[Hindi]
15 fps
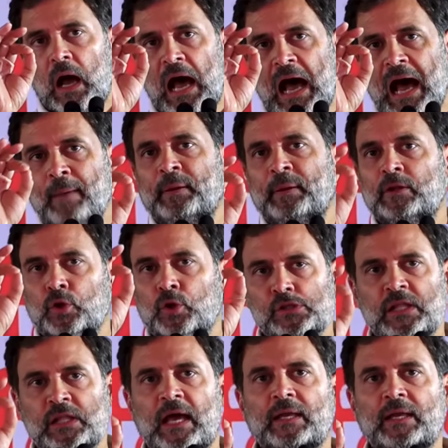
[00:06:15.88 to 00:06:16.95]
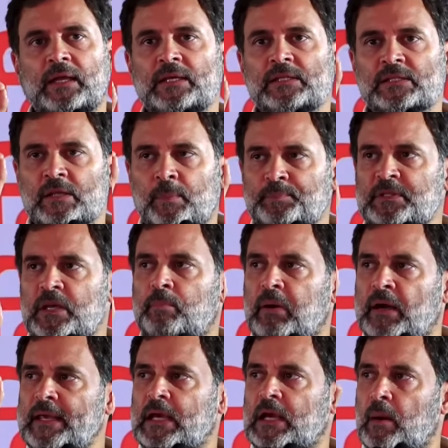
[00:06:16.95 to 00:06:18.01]
आप हिंदुस्तान की सबसे
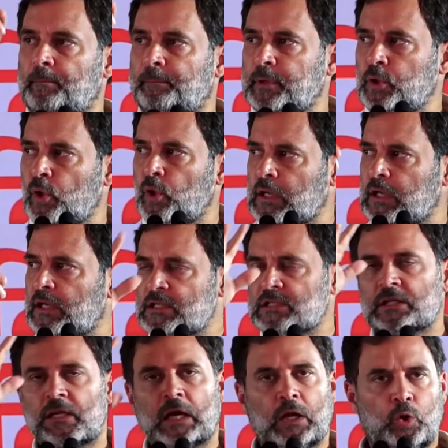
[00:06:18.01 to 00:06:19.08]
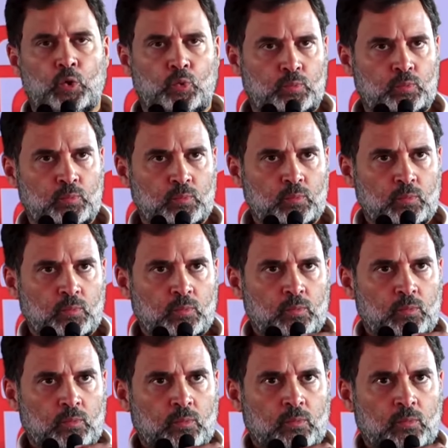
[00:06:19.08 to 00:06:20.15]
बड़ी कंपनियों की लिस्ट निकालो
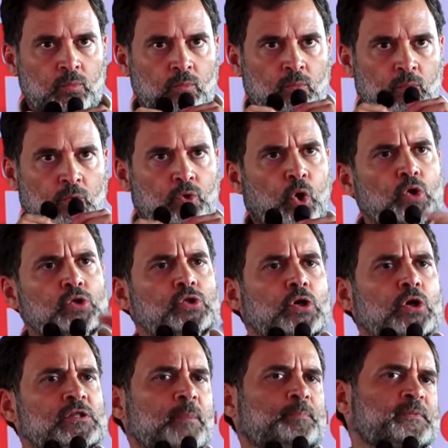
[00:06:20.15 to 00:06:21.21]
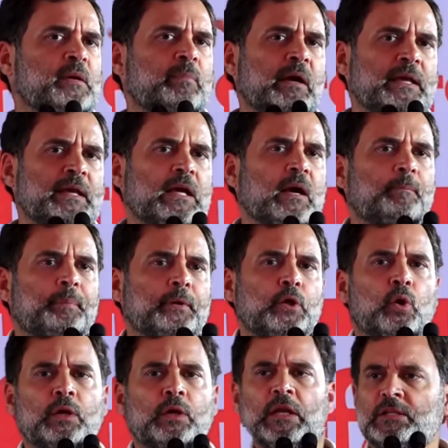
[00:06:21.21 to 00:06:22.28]
200 सबसे बड़ी
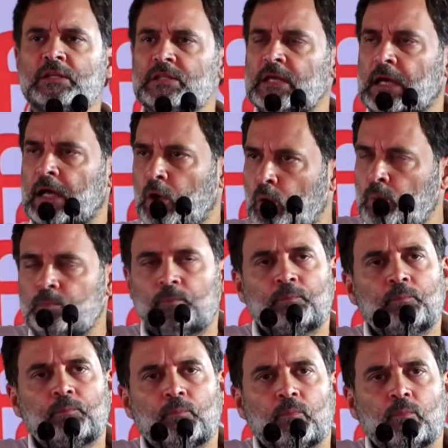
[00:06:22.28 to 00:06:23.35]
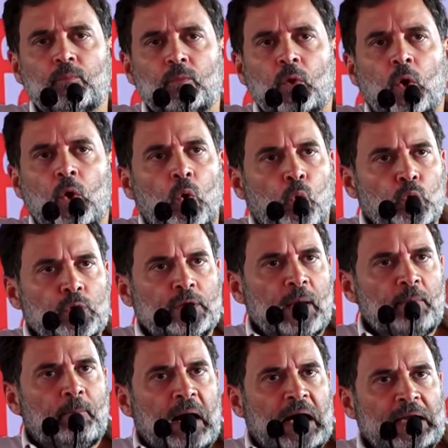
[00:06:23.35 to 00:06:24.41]
कंपनियों की लिस्ट निकालो उनके
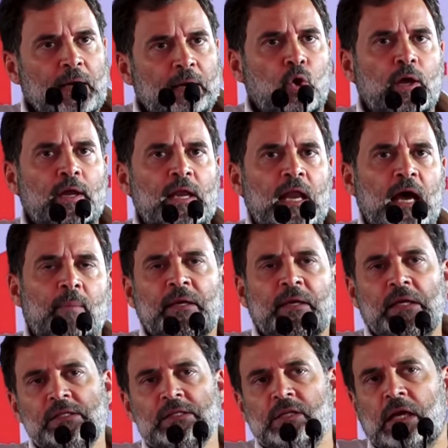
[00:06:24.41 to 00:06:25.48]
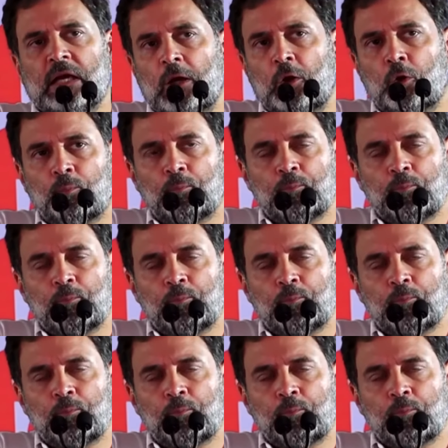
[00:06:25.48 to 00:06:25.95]
मालिकों के नाम की लिस्ट निकालो